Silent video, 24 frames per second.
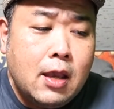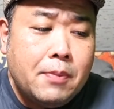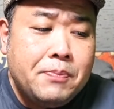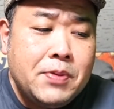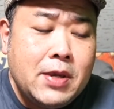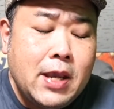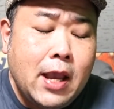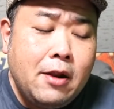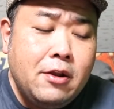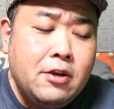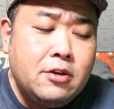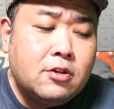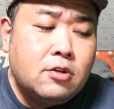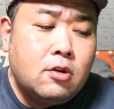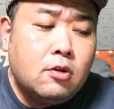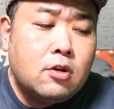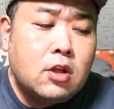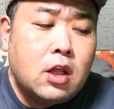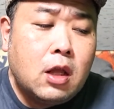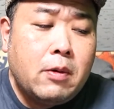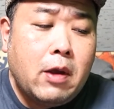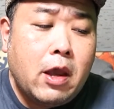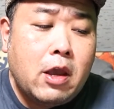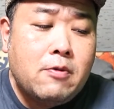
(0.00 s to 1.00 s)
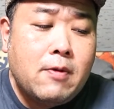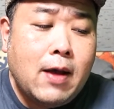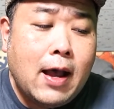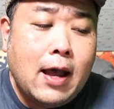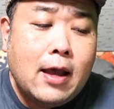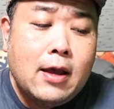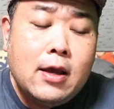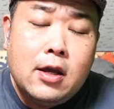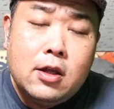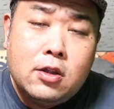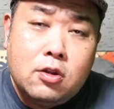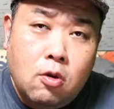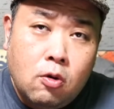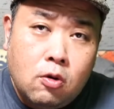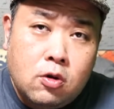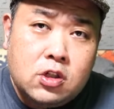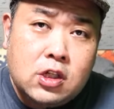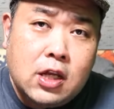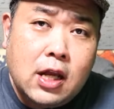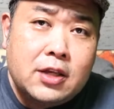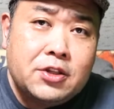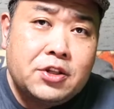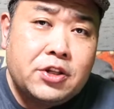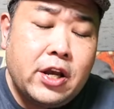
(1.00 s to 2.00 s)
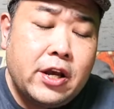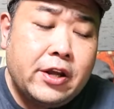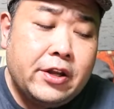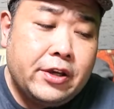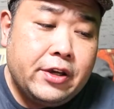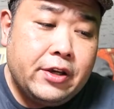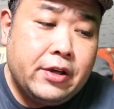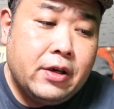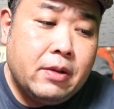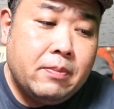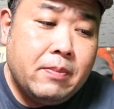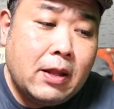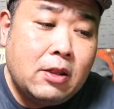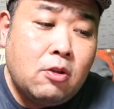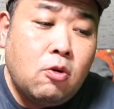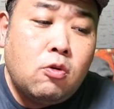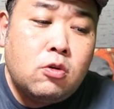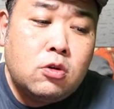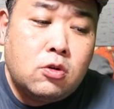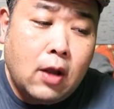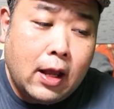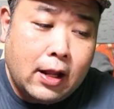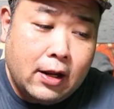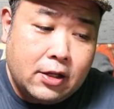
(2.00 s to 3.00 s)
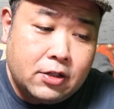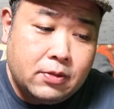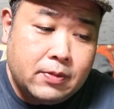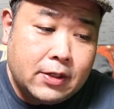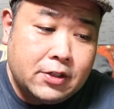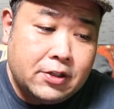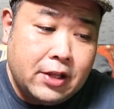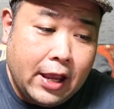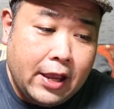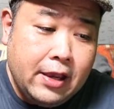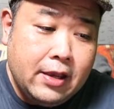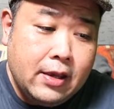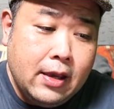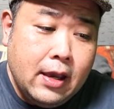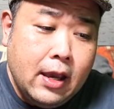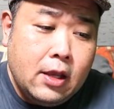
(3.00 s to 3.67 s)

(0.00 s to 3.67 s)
ピアニストの名前はドクター・シャーリー、ドクと話しますね。